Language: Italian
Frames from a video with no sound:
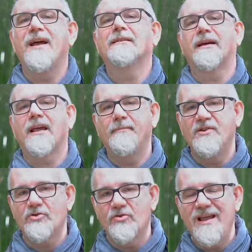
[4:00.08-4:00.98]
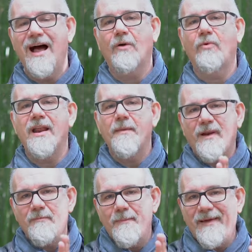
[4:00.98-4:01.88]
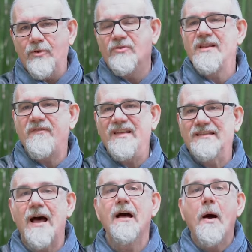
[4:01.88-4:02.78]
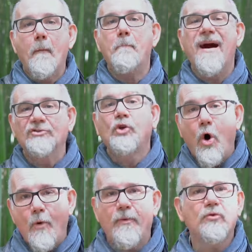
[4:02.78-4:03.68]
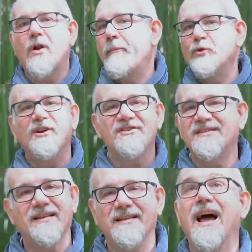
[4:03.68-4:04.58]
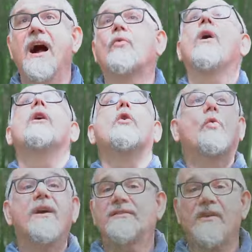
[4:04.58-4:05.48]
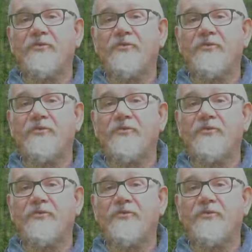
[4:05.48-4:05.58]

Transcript: pianta che ha bisogno di acqua nei primi periodi di vita, ma dopo non ha più necessità di acqua. Questa è una